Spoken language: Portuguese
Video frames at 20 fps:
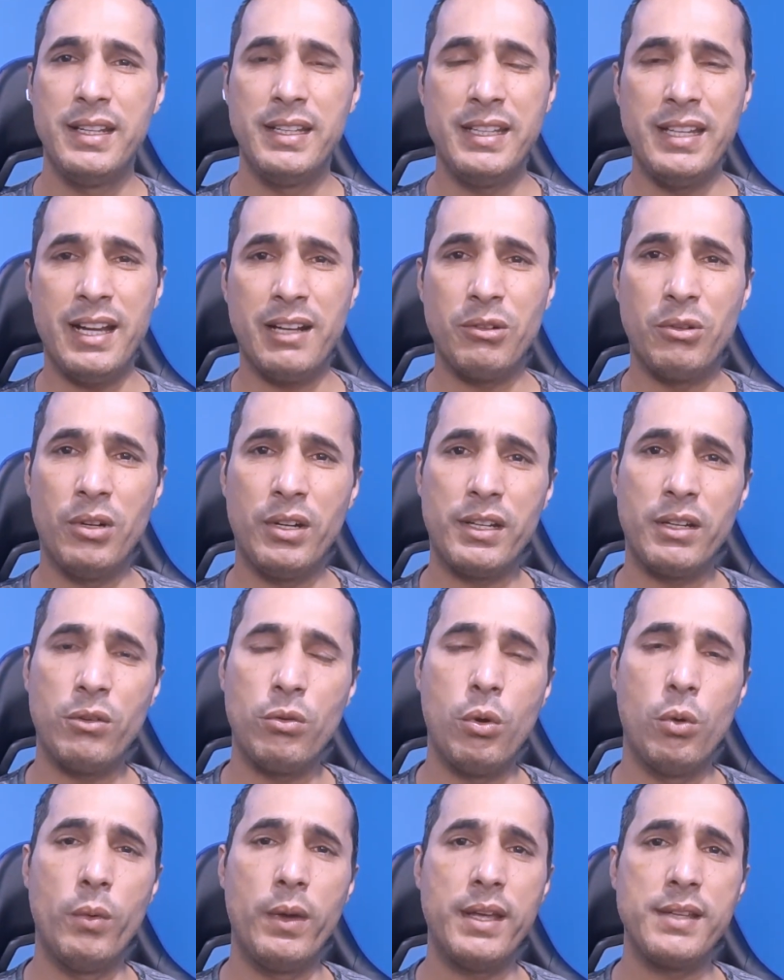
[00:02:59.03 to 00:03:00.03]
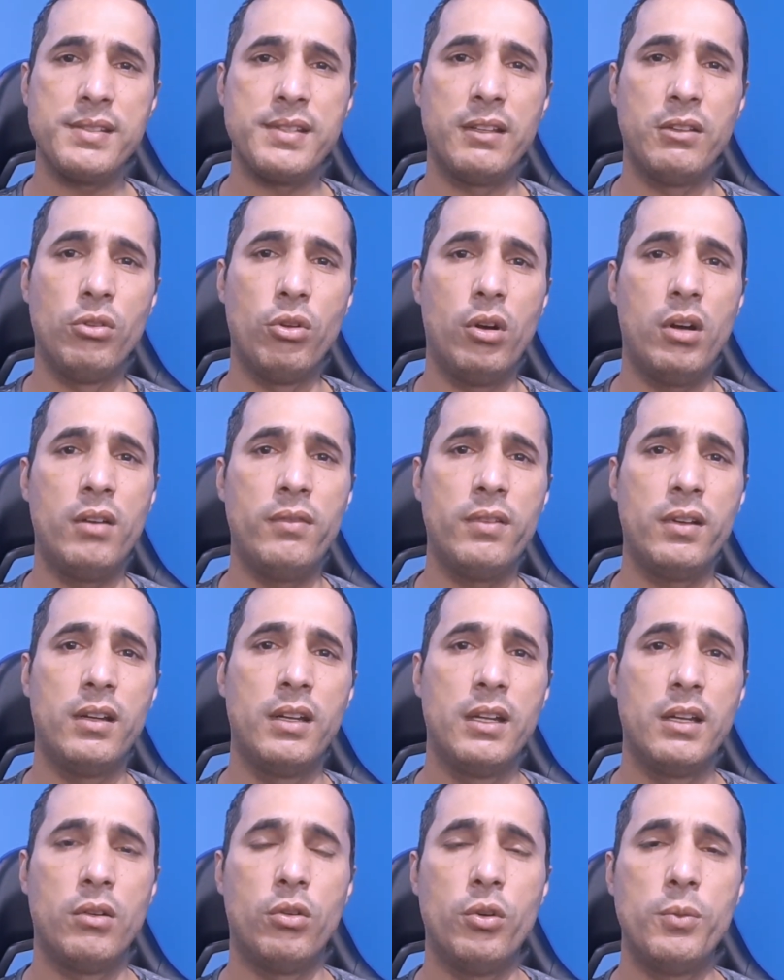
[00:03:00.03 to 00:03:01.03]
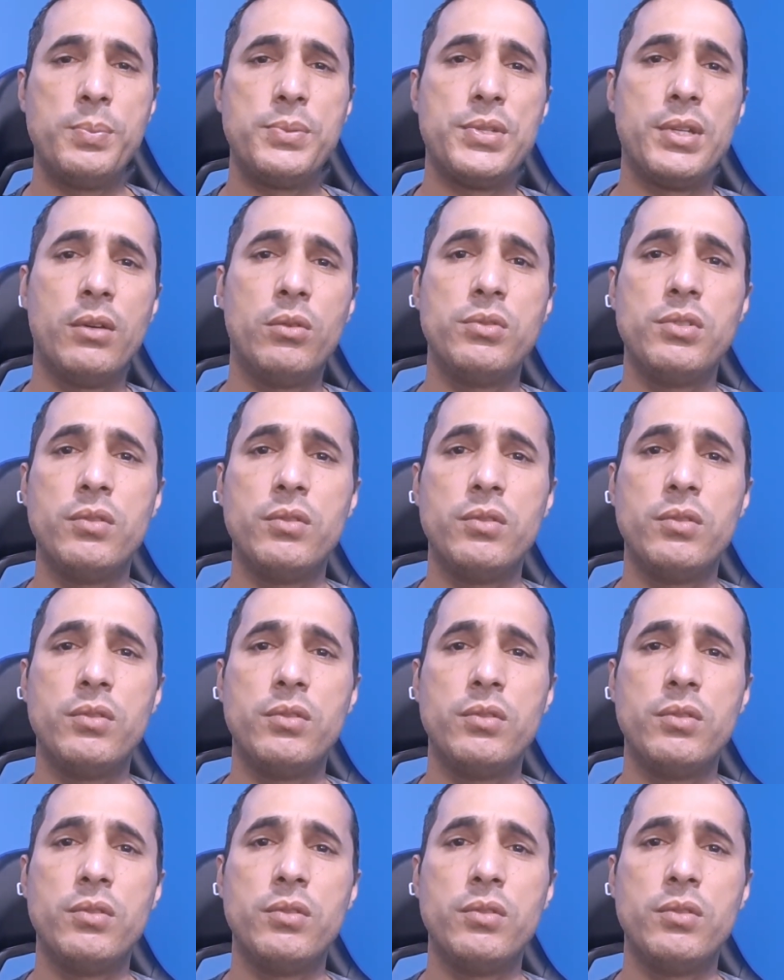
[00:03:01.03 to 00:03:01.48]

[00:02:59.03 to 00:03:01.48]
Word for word: E agora com essa nova opção opção